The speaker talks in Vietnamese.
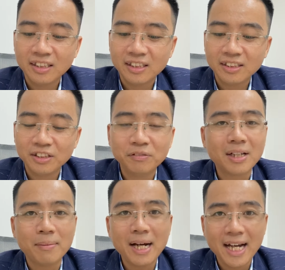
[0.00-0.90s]
sử dụng
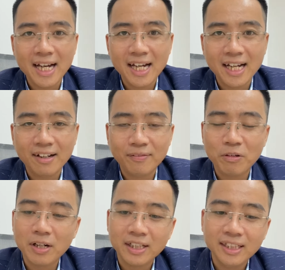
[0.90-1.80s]
cả ba và
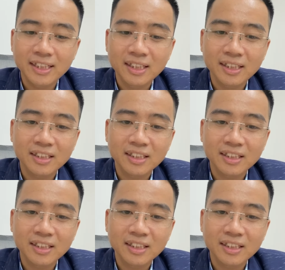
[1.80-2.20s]
hoàng nghĩ